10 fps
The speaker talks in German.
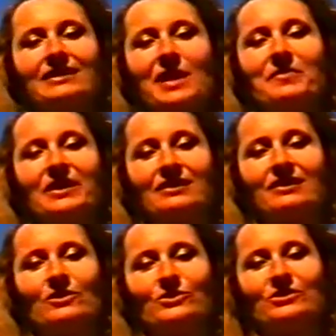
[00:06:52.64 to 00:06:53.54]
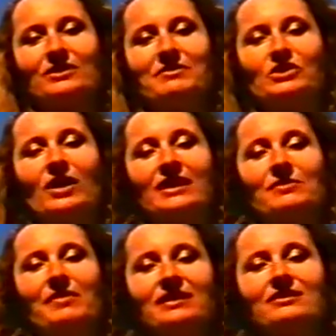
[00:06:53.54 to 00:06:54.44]
Drei Mädelhaus mit
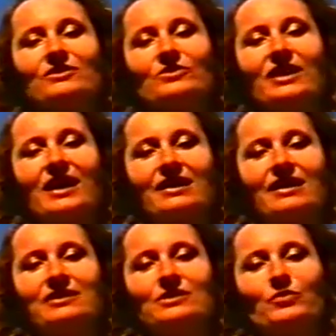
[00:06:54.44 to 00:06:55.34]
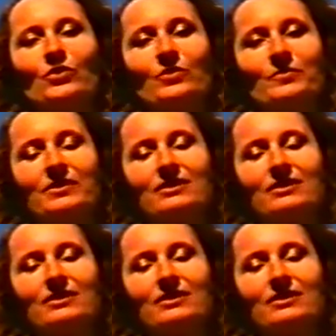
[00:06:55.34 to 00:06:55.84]
Johanna Matz und Karl-Heinz Böhm.